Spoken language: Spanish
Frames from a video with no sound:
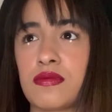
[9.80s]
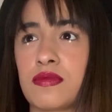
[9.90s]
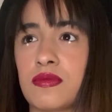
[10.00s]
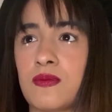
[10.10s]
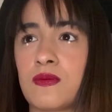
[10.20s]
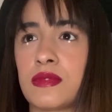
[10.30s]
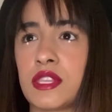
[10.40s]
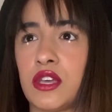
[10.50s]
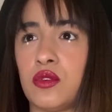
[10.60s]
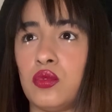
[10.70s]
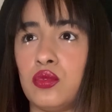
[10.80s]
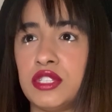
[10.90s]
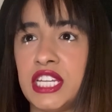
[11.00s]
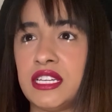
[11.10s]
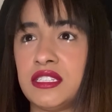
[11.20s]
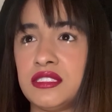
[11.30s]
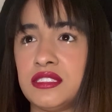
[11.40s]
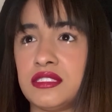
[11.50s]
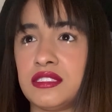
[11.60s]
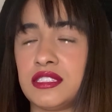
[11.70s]
Mm, una
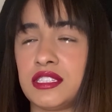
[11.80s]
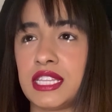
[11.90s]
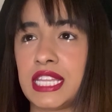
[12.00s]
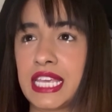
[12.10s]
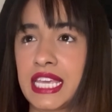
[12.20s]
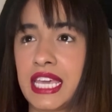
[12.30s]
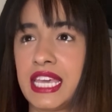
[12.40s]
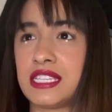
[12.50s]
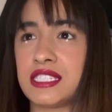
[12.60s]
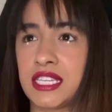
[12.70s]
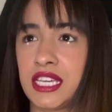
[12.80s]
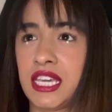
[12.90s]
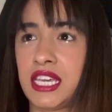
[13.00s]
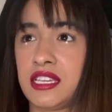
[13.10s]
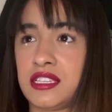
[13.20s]
es que